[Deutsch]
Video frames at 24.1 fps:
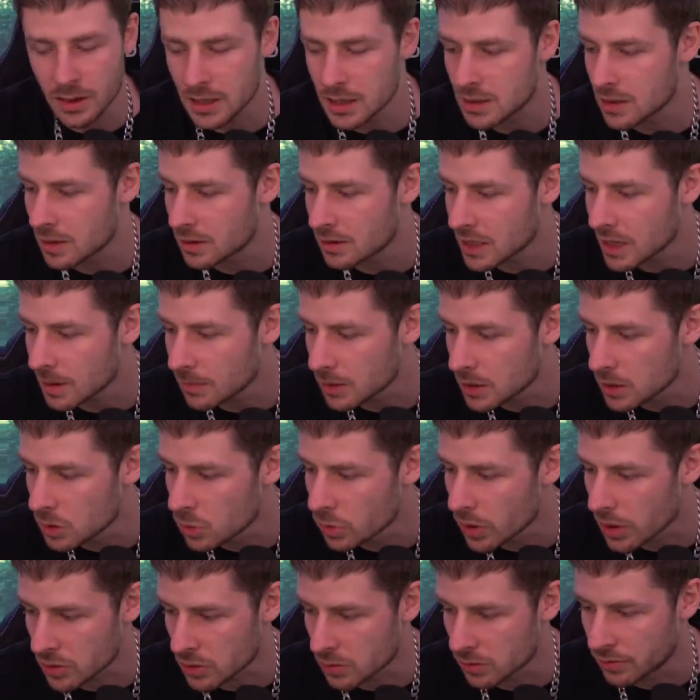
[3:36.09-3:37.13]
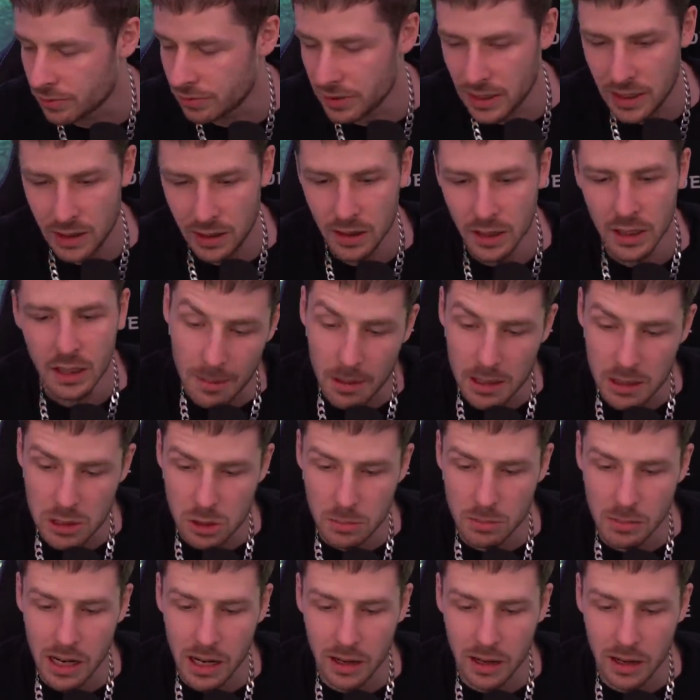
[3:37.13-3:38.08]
weil es ist ein W, also ein W. Kann man so